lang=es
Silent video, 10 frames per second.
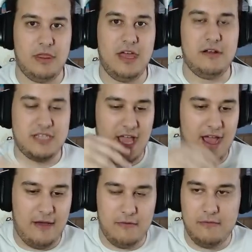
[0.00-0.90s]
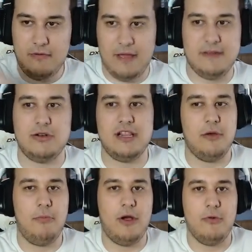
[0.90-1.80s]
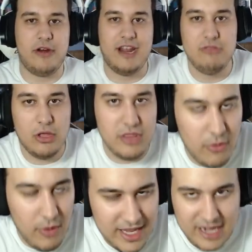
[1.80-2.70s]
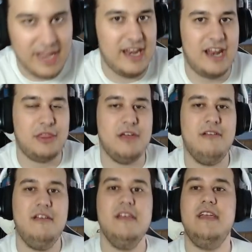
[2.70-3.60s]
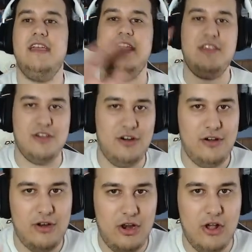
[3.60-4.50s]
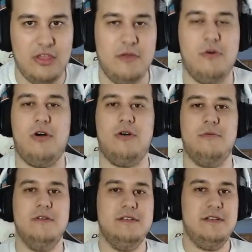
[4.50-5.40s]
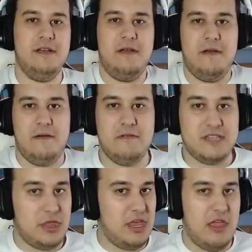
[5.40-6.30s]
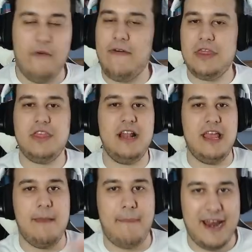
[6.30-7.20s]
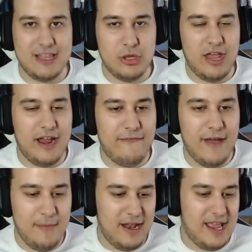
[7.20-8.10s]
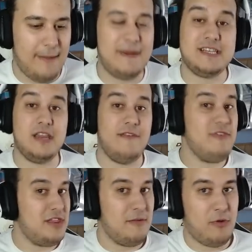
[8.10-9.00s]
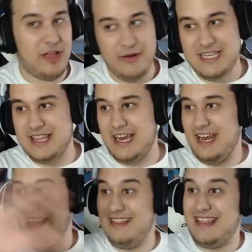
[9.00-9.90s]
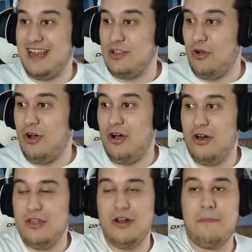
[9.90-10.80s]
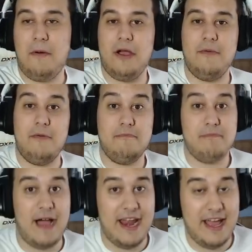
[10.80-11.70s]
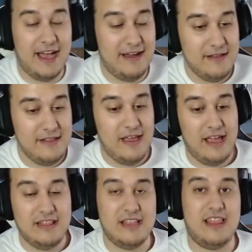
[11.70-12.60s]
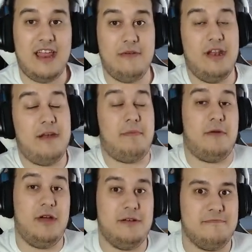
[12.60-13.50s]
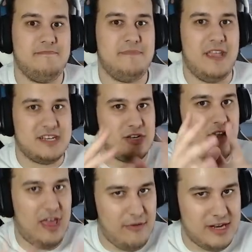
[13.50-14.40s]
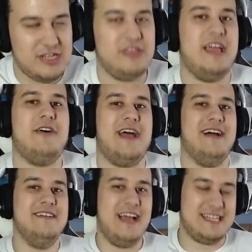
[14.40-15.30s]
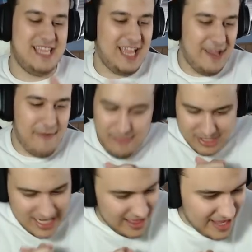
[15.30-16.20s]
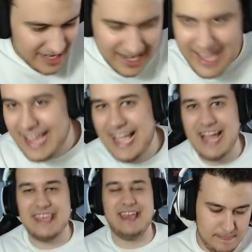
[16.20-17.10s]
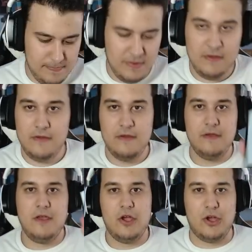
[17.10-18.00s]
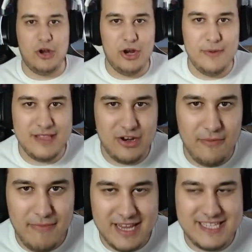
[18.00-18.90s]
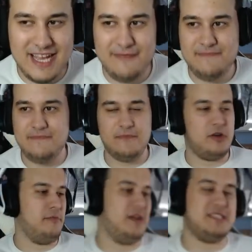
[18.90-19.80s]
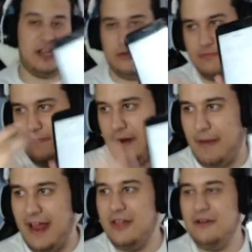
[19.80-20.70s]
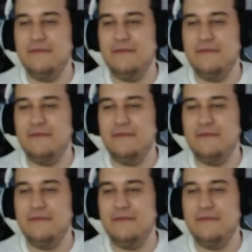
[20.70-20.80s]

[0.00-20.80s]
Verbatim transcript: o sea, que me suelte un Pokémon random de cualquier generación. Y yo lo dibujo. Sencillo, fácil y para toda la familia. Va a ser difícil porque vais a tener entre todos los Pokémon para intentar adivinar, pero bueno, es la diversión de ahora. Así que vamos a darle caña. Cronómetro en marcha. Bueno, en marcha no, preparado.